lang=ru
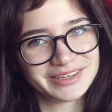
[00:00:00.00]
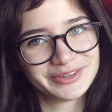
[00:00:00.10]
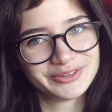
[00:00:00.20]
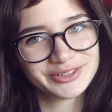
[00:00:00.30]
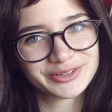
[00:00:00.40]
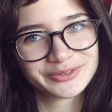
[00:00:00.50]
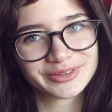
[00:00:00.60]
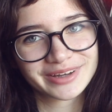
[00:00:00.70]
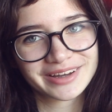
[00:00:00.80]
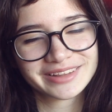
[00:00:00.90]
это очень
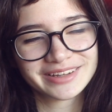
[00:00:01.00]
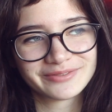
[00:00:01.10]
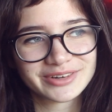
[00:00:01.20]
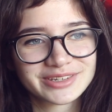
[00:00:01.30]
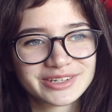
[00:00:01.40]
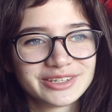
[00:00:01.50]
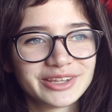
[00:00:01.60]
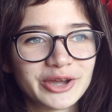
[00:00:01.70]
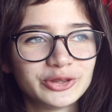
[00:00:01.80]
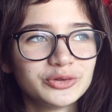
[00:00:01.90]
круто, когда вас считают